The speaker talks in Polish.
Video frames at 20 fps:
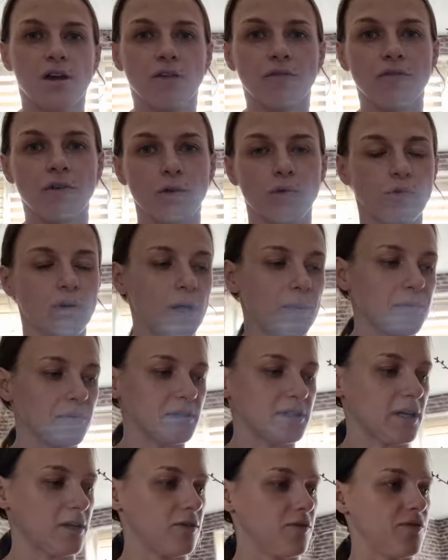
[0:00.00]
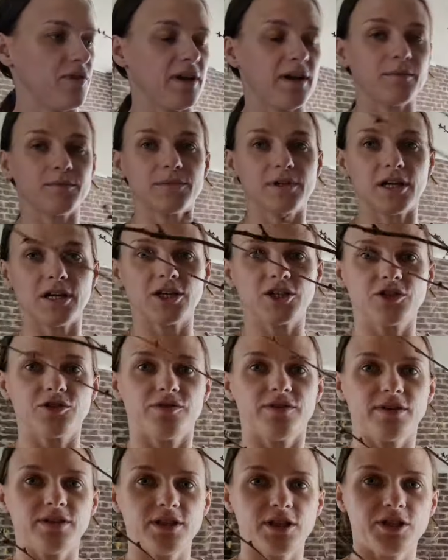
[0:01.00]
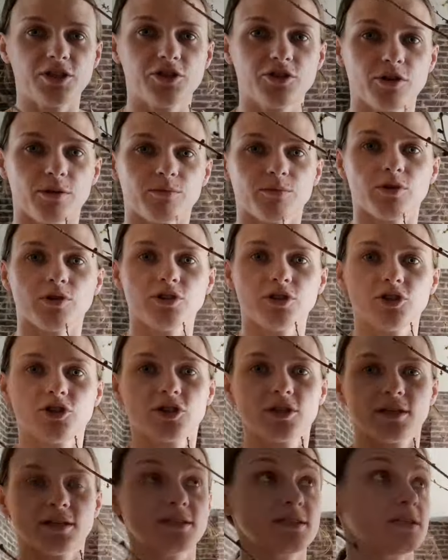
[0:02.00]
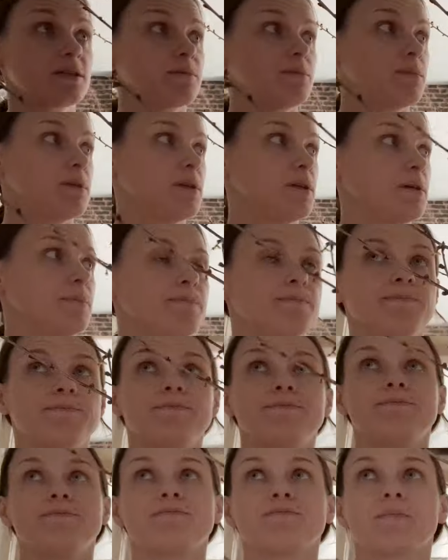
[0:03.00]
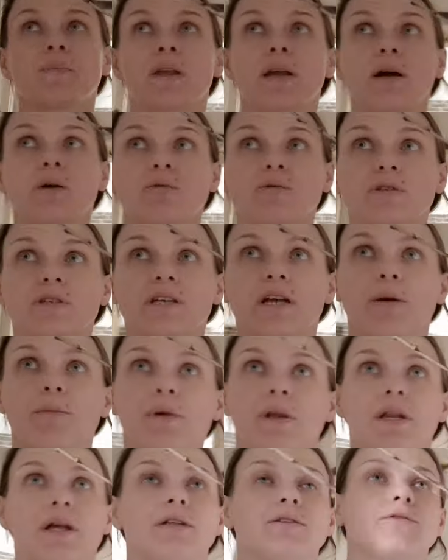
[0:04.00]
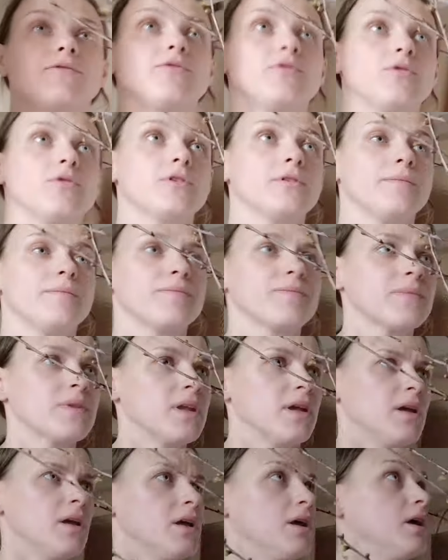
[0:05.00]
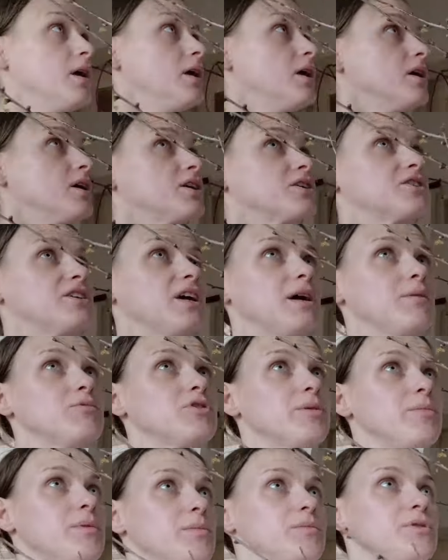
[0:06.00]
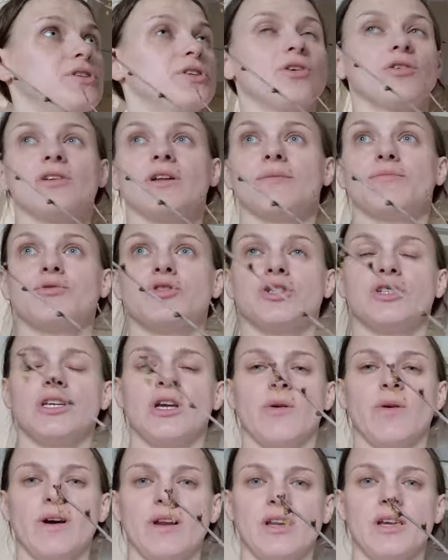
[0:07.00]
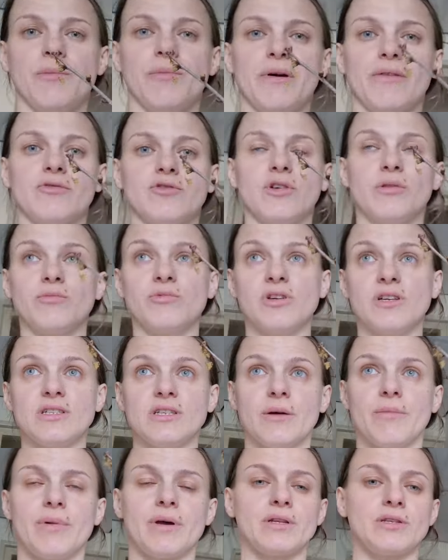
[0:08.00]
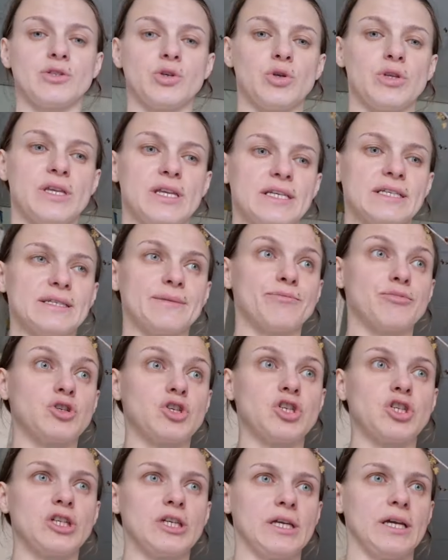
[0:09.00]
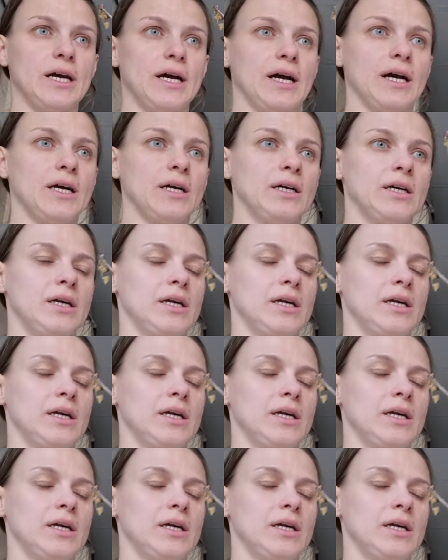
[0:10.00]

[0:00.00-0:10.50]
W ogóle postanowiłam też wynieść tą doniczkę z tymi mm, gałązkami na dwór. Chciałam, żeby mi się ona przyjęła, ale chyba w domu jej za bardzo nie sprzyja